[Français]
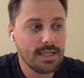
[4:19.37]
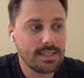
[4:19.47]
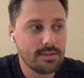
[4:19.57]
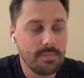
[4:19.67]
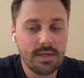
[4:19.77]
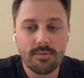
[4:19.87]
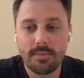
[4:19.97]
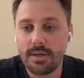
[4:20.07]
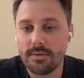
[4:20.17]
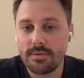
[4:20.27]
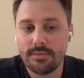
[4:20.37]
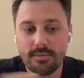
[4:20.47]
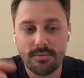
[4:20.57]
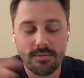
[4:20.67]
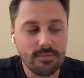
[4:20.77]
cette mécompréhension
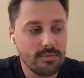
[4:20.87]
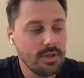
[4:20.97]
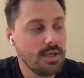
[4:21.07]
du,